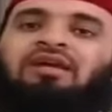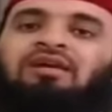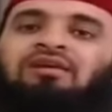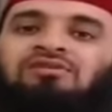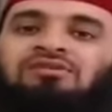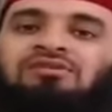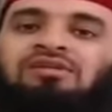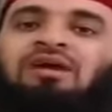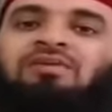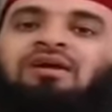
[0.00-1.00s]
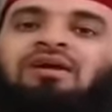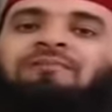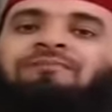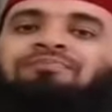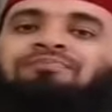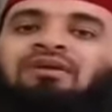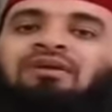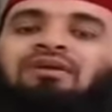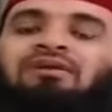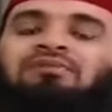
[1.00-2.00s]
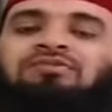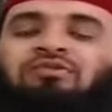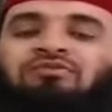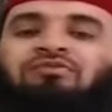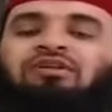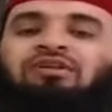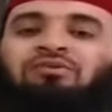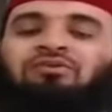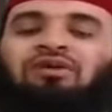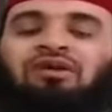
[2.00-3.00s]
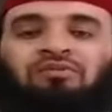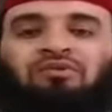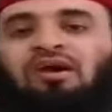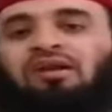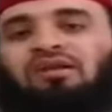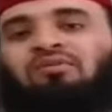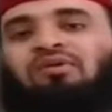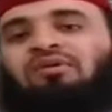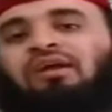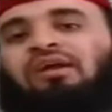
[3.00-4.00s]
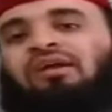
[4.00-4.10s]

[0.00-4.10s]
কিছু সাহাবারা সফরের মধ্যখানে বোখারির বর্ণনায়